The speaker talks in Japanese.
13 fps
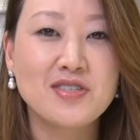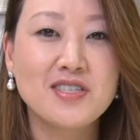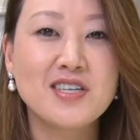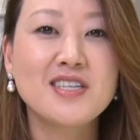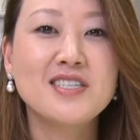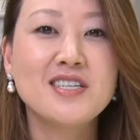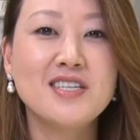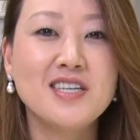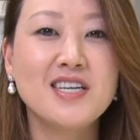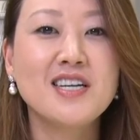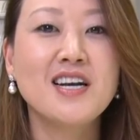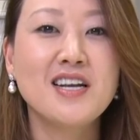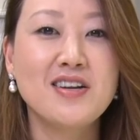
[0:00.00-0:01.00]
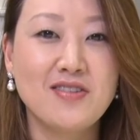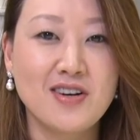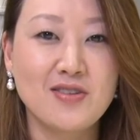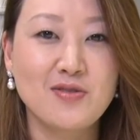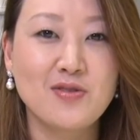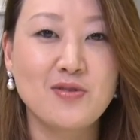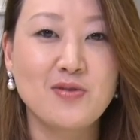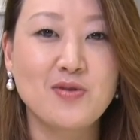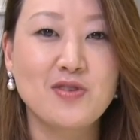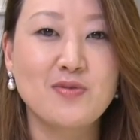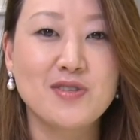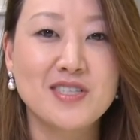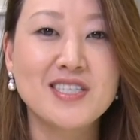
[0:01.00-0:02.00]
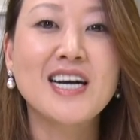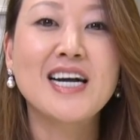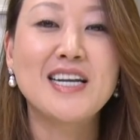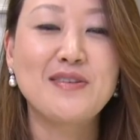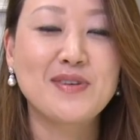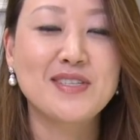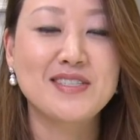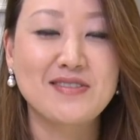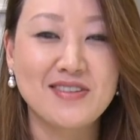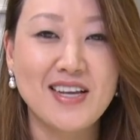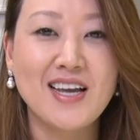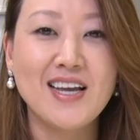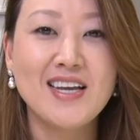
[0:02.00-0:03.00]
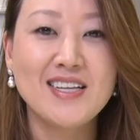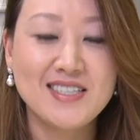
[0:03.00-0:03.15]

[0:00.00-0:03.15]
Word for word: 幸せに生きられるかということにもつながりますので